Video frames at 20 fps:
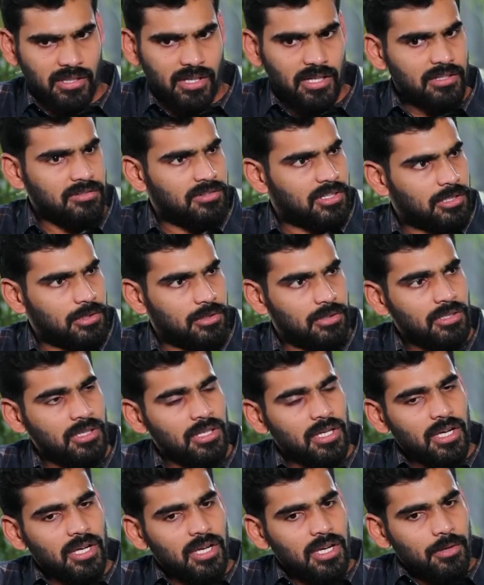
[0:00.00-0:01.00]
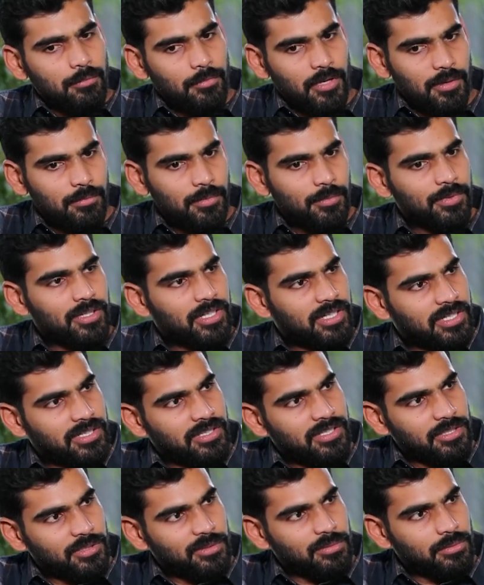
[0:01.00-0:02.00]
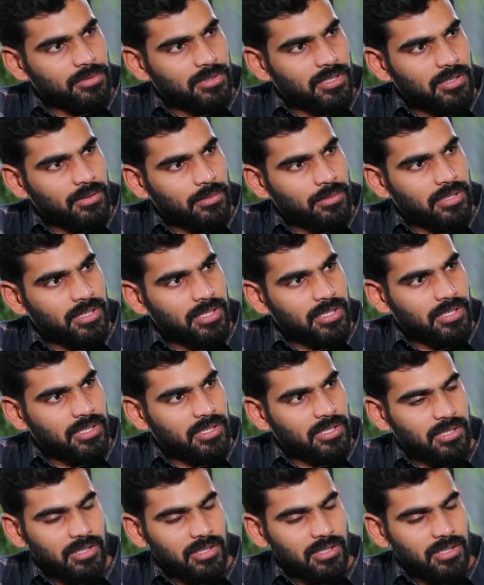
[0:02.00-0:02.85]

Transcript: ఆల్వాల్లో మా అమ్మమ్మ గారి ఇంటి ఎదురుకుండా ఉండే